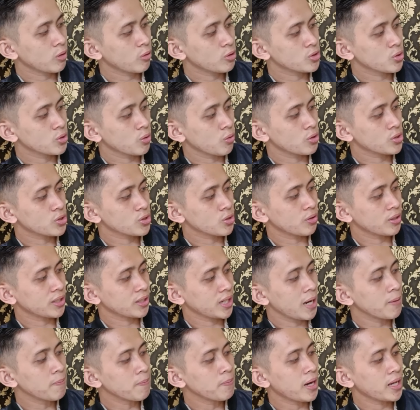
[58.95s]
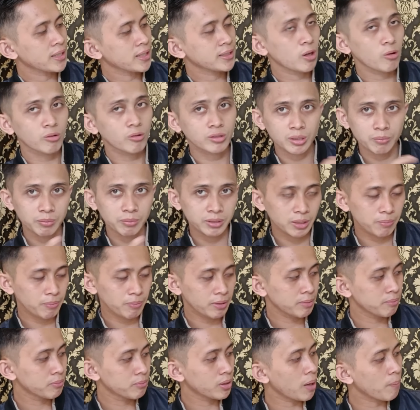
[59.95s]
006 atau
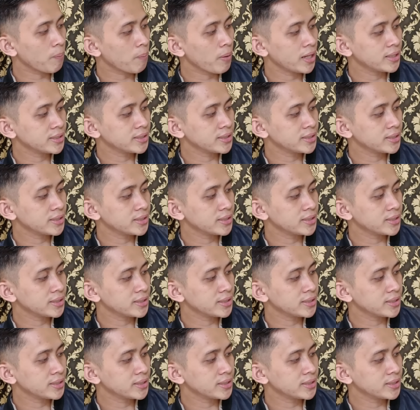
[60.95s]
teman-teman berapa